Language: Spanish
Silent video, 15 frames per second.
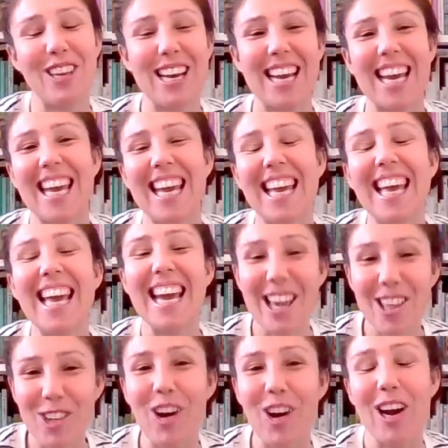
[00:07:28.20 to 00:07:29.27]
O sea que
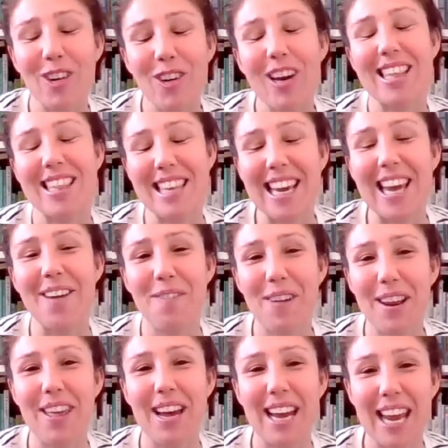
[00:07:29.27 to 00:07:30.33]
que eso es algo que sí que es
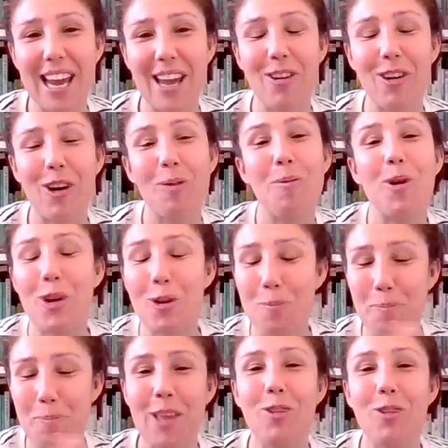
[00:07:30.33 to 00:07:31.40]
verdad que he ido como
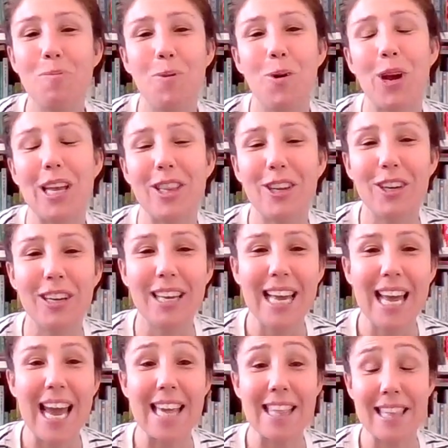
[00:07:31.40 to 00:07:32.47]
rompiendo un poquito
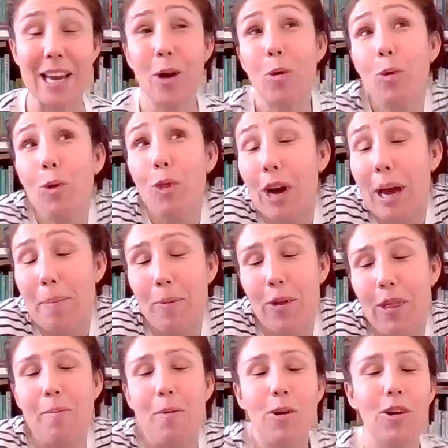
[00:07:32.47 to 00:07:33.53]
ese escudo que
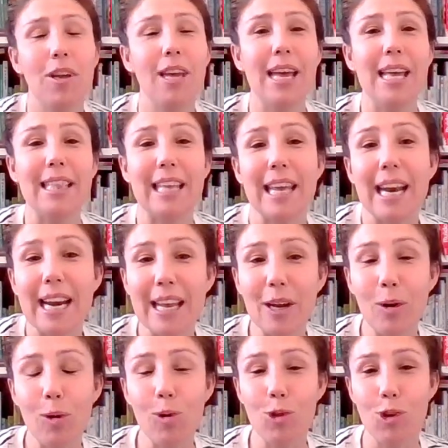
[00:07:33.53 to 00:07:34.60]
podemos tener
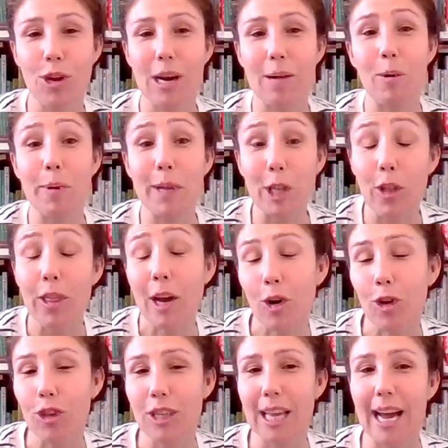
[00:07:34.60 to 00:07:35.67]
incluso en el momento de
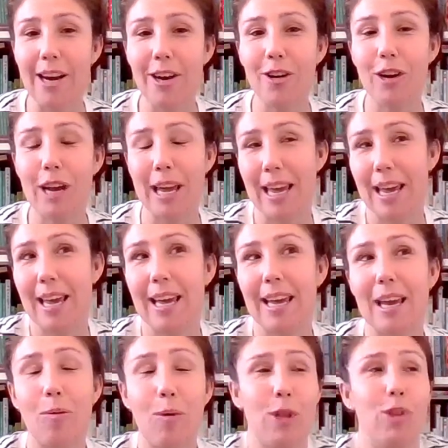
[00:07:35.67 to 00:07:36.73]
contarnos, que,
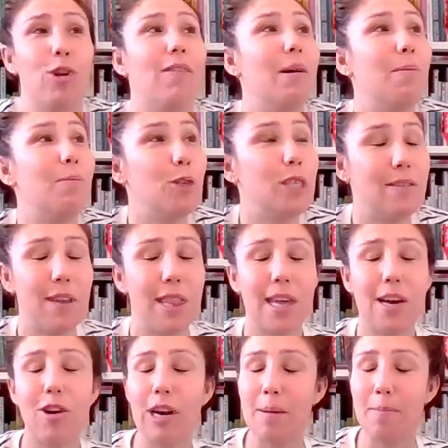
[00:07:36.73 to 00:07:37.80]
que, cuando hablan muchas
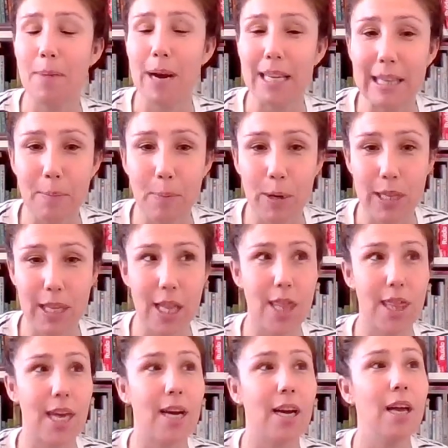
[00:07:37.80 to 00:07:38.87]
veces con las maestras, pues te
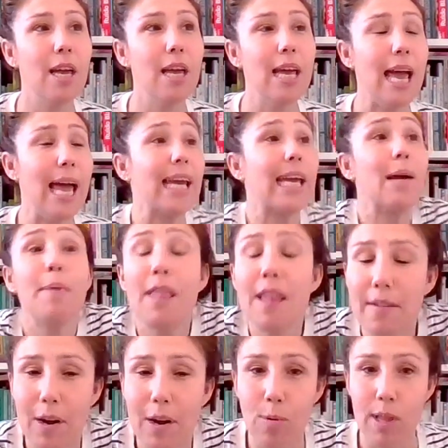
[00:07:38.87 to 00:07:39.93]
dicen, es que me
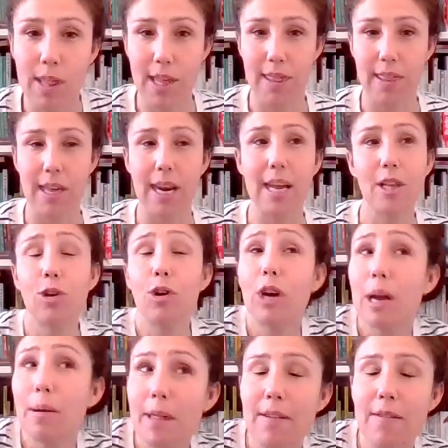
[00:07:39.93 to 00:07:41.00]
da vergüenza hacer esto,
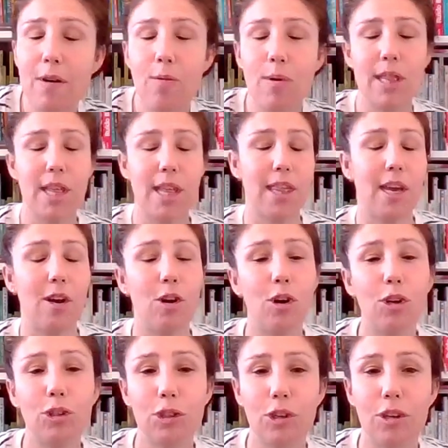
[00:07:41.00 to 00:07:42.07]
es que me da vergüenza hacer
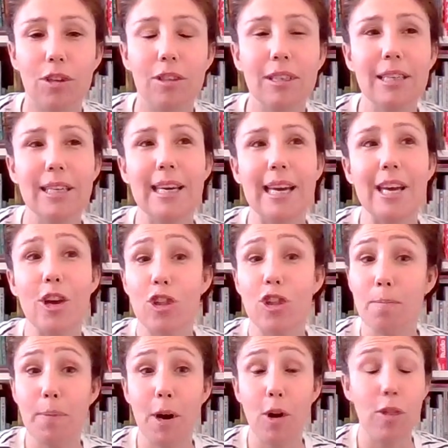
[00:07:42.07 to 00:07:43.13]
lo otro, ¿no? Y yo
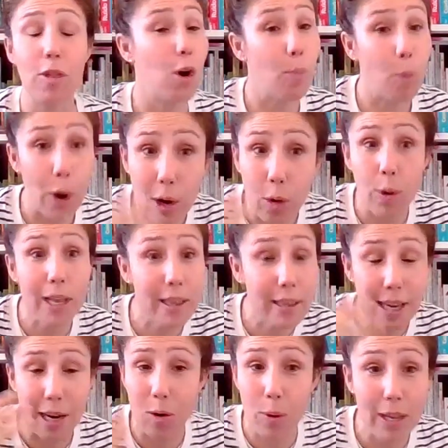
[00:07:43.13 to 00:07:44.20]
siempre lo digo, pues
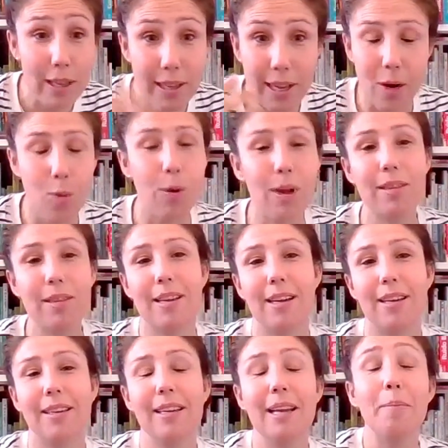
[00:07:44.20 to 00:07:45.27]
cuenta, cuenta y
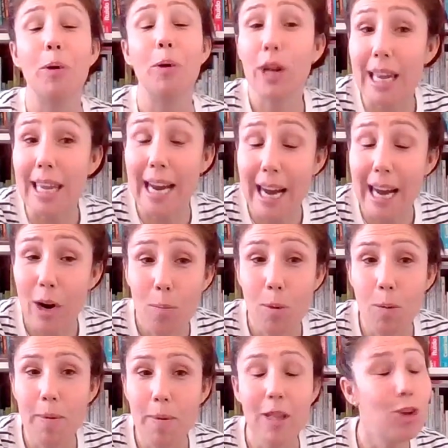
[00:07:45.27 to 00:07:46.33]
cuenta, porque llegará un
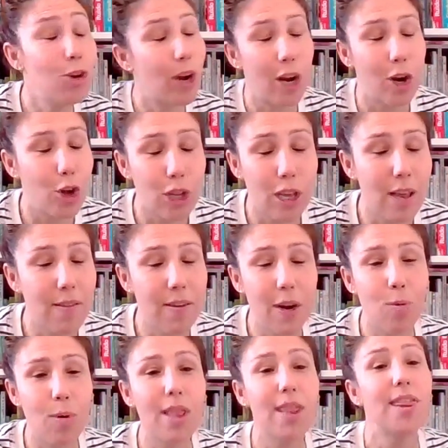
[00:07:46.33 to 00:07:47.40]
momento que no te dé
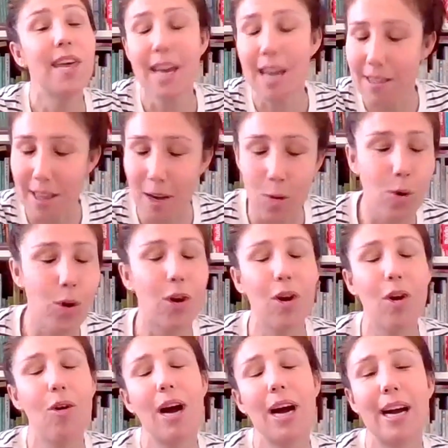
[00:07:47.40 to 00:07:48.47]
vergüenza y que seguro
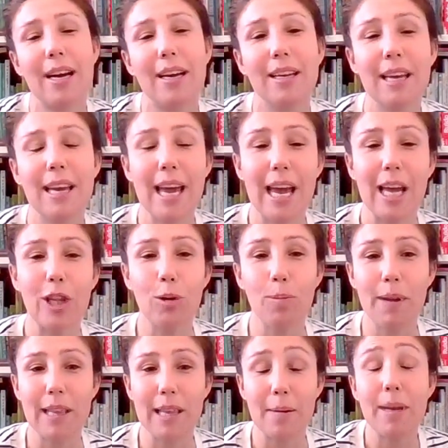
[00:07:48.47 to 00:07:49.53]
que lo hagas
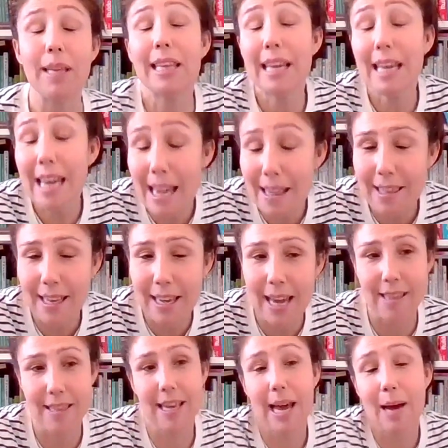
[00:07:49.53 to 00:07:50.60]
estupendamente y así,
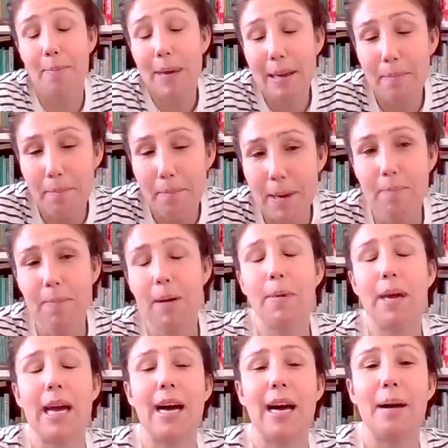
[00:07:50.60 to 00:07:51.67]
así, a mí misma
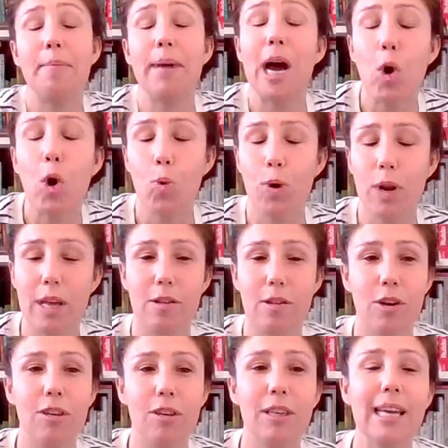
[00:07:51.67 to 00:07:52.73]
me ha,
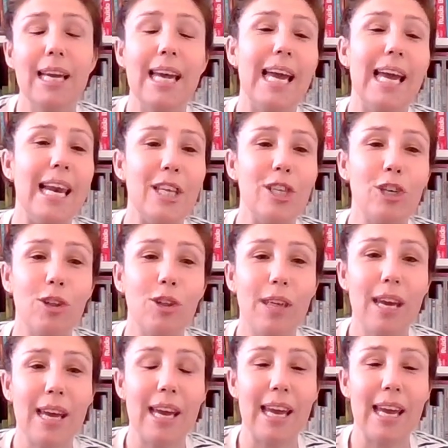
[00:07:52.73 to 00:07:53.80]
ocurrido, ¿no? El hecho
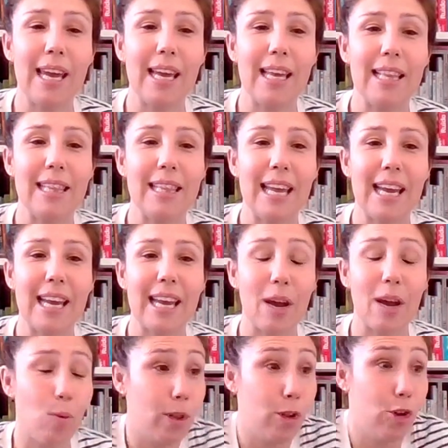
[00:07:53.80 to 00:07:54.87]
de, de
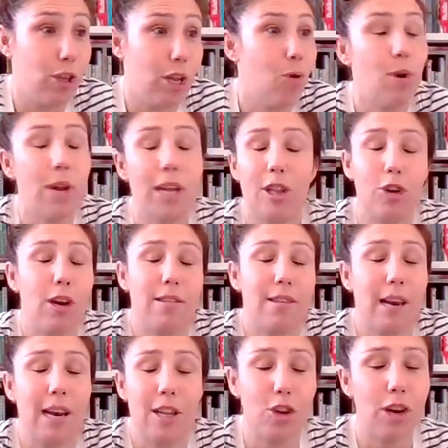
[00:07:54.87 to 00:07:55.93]
que cuando tengo una historia, y
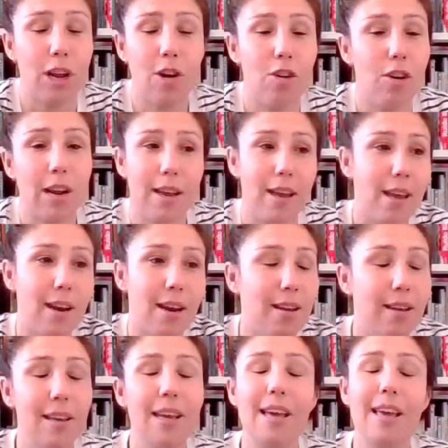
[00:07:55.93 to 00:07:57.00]
si la historia lo requiere,
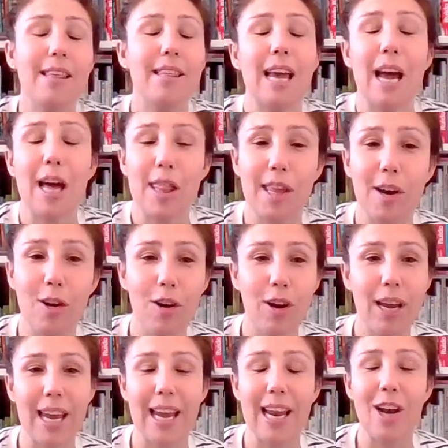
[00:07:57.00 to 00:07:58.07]
se hace lo
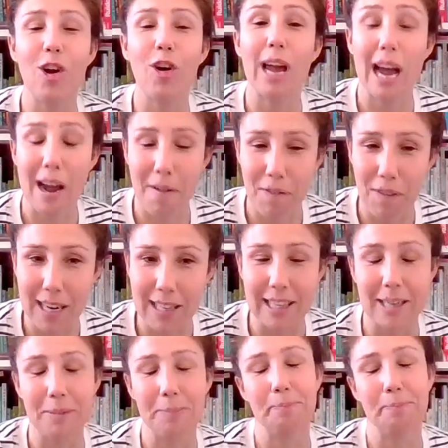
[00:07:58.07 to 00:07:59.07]
que, lo que haga falta.